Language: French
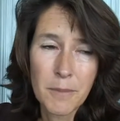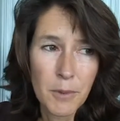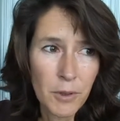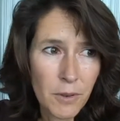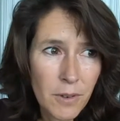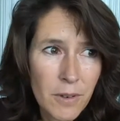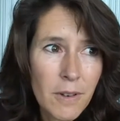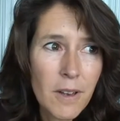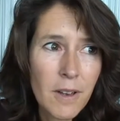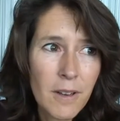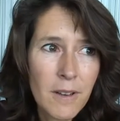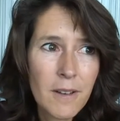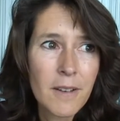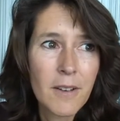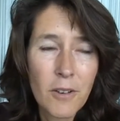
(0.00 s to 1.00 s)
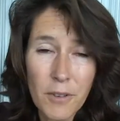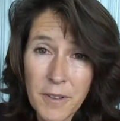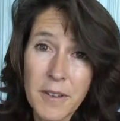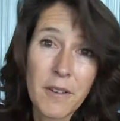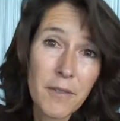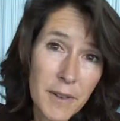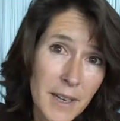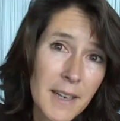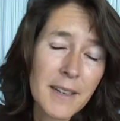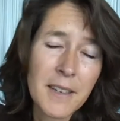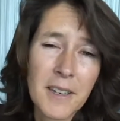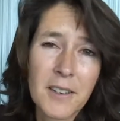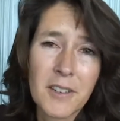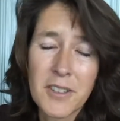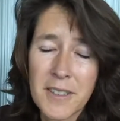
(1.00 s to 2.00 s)
comment conserver
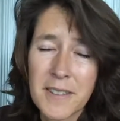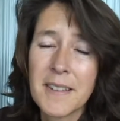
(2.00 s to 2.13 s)
l'énergie.